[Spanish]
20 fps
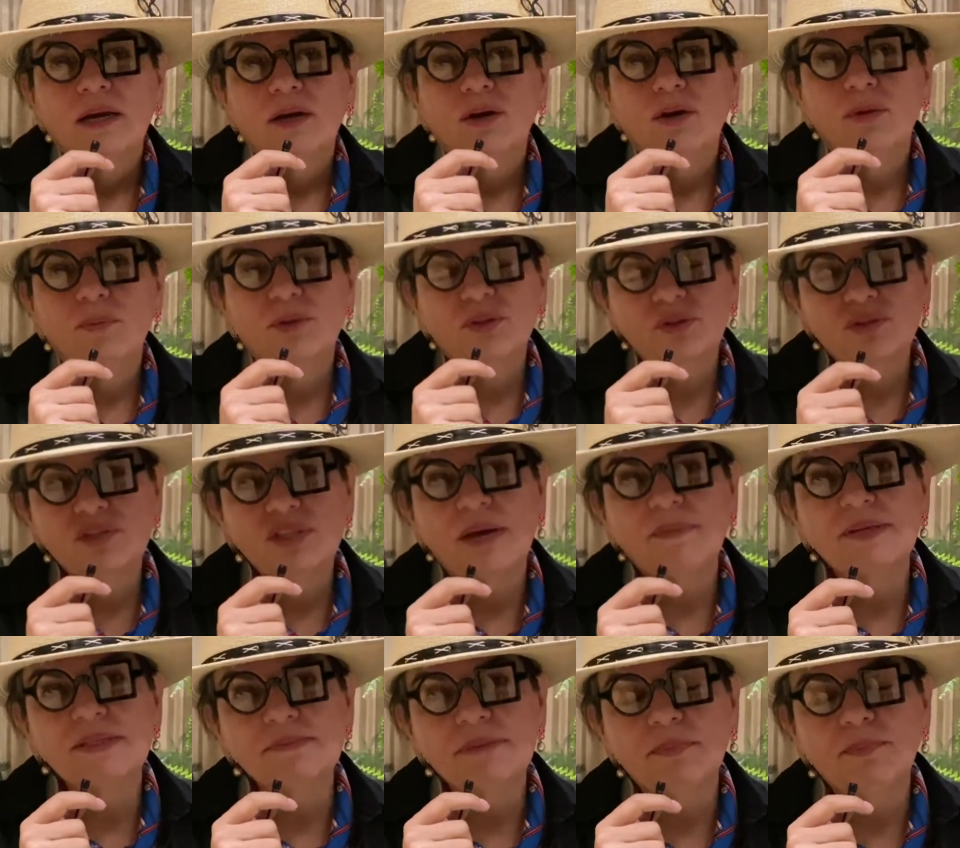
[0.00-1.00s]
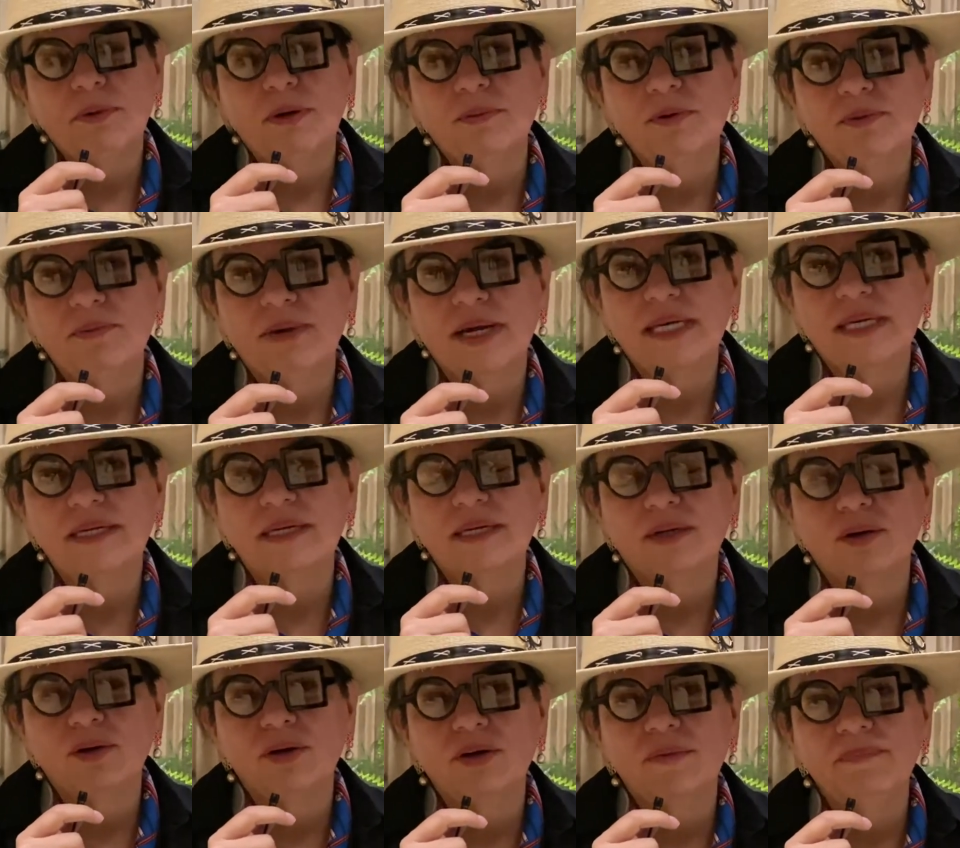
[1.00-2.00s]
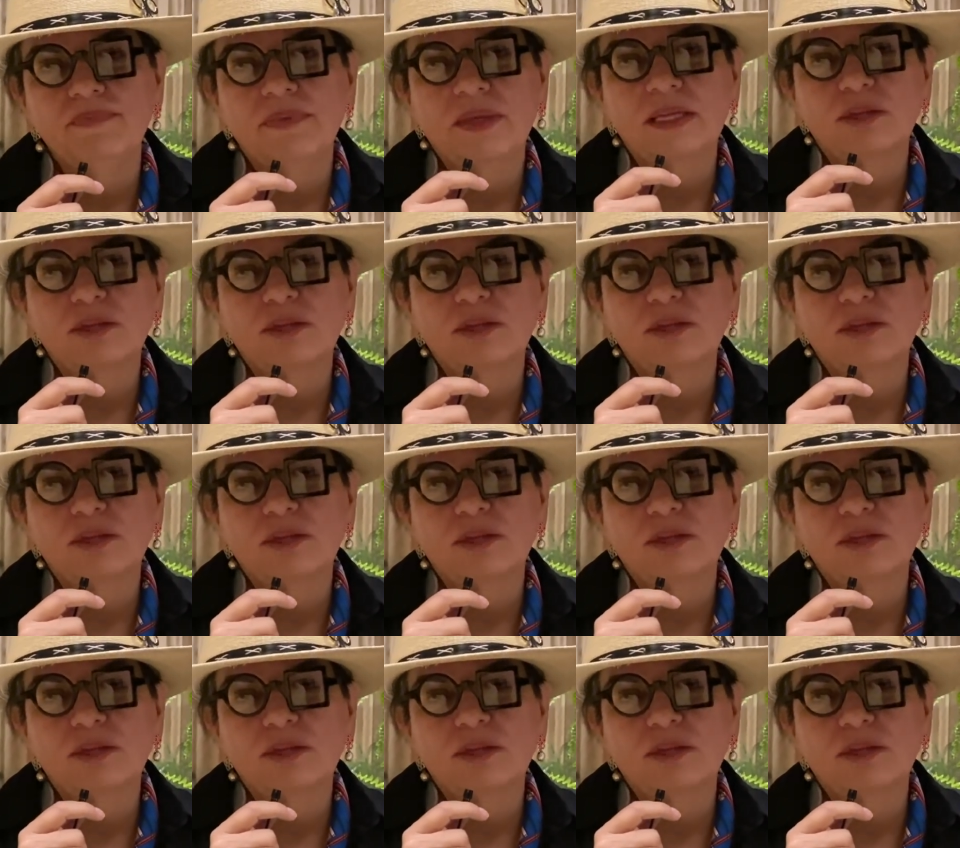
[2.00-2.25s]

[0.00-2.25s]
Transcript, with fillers: Como tú sabes, mi pueblo mágico,